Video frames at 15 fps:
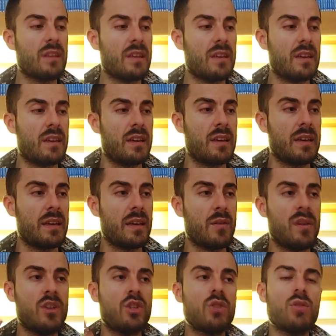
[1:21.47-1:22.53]
eh,
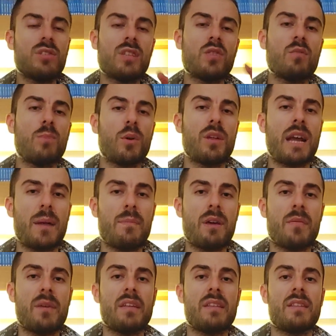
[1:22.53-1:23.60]
quindi ci sono stati un po' di
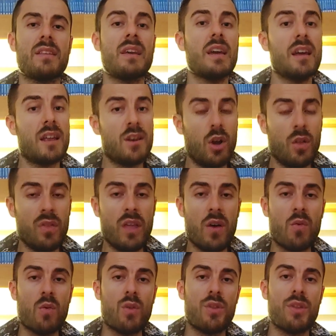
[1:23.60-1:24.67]
cambiamenti. Non da
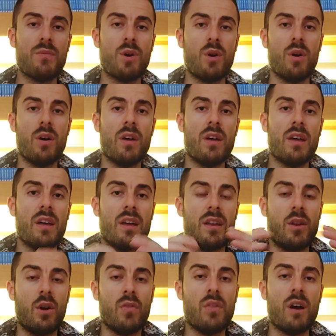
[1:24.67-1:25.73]
ultimo,
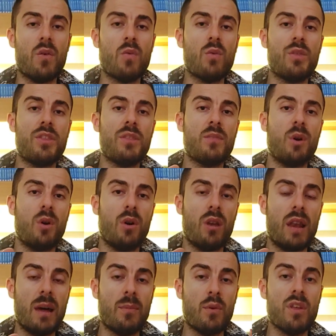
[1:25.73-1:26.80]
non da ultimo
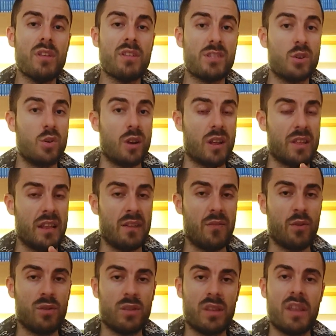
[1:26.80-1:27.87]
l'abolizione della
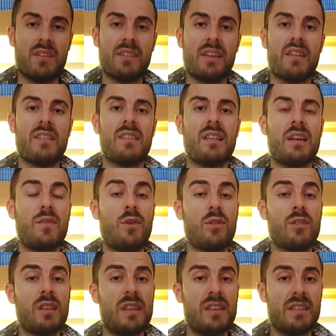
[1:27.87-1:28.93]
flotta dei sette. La
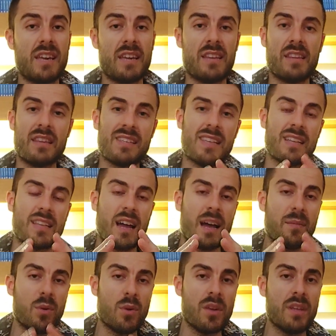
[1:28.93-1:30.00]
flotta dei sette è stata
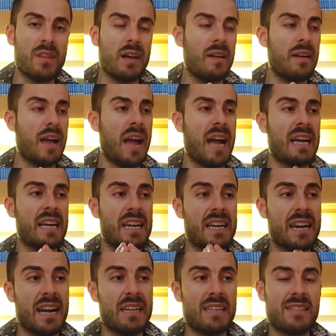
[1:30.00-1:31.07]
abolita anche
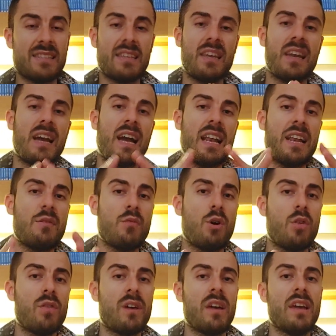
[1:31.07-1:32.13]
grazie alle
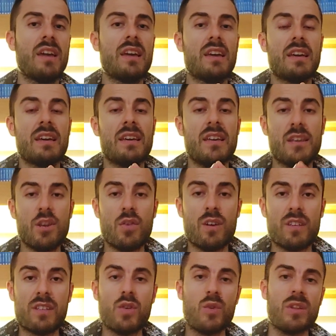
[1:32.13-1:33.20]
nuove
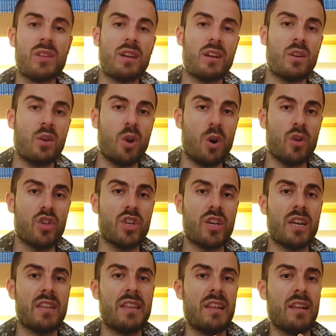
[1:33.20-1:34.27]
innovazioni
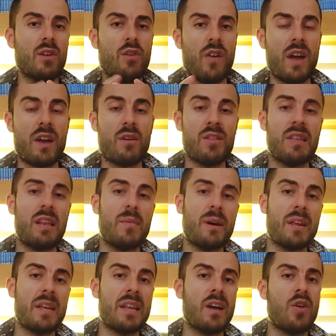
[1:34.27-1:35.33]
tecnologiche del governo e della
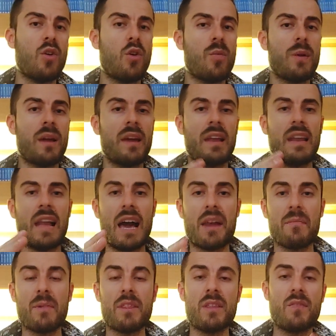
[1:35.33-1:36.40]
marina come
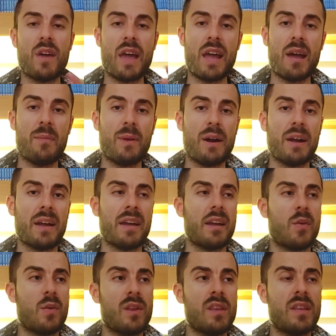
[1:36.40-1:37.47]
l'arma di Vegapunk
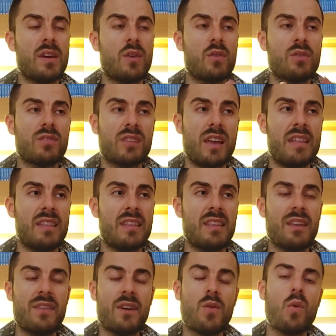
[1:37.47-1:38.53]
che quindi consente
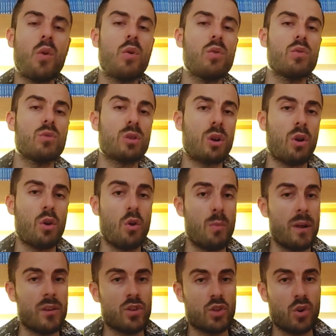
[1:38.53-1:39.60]
di avere un controllo
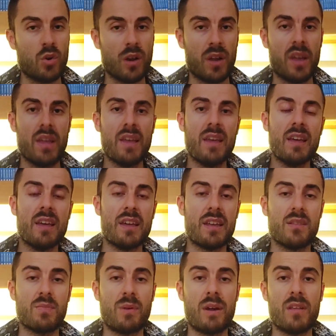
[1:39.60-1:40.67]
maggiore
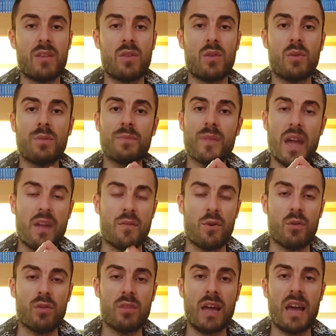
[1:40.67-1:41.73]
rispetto ai
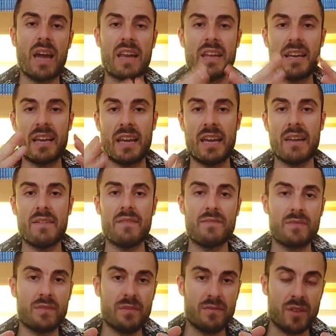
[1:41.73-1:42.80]
flottari che
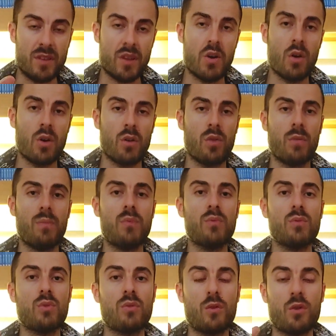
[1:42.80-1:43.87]
vi ricordo
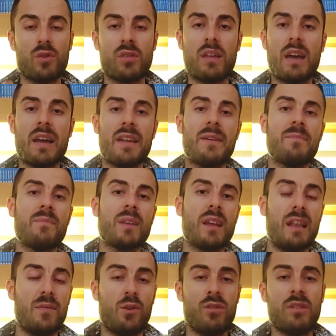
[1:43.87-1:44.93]
appunto i flottari
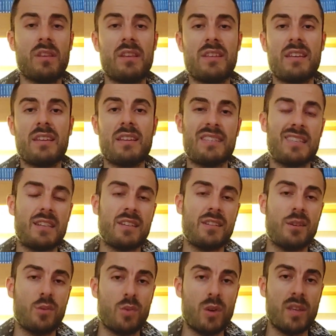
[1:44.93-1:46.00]
la flotta dei sette è stata
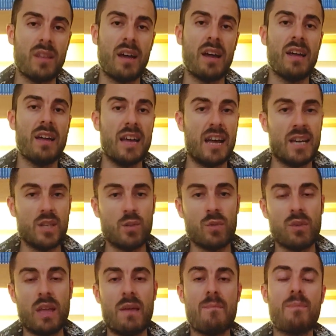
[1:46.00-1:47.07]
istituita a suo
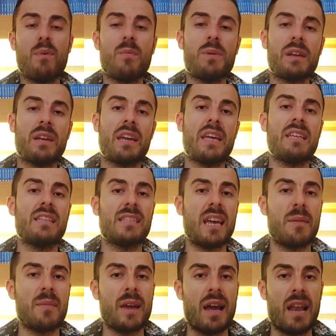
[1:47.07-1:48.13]
tempo perché
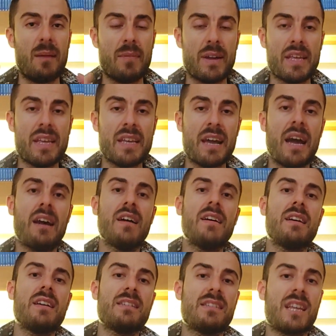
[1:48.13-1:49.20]
insieme alla marina
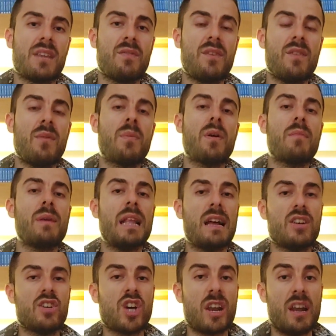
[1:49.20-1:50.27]
serviva per
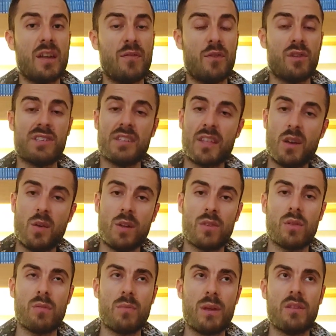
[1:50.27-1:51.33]
bilanciare la forza dei
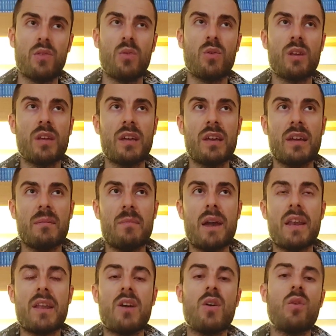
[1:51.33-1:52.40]
quattro imperatori
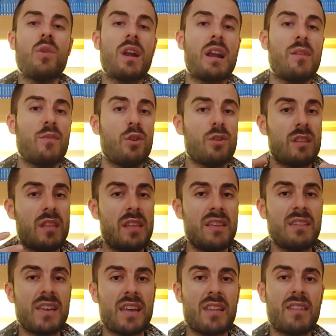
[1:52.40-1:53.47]
bene ora la flotta dei
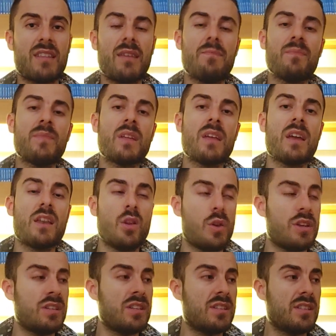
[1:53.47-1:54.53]
sette
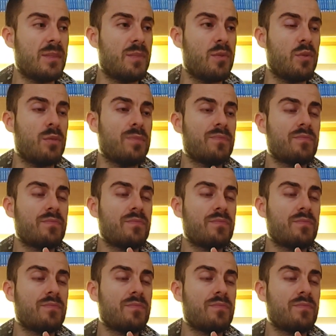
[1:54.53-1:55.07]
non esiste più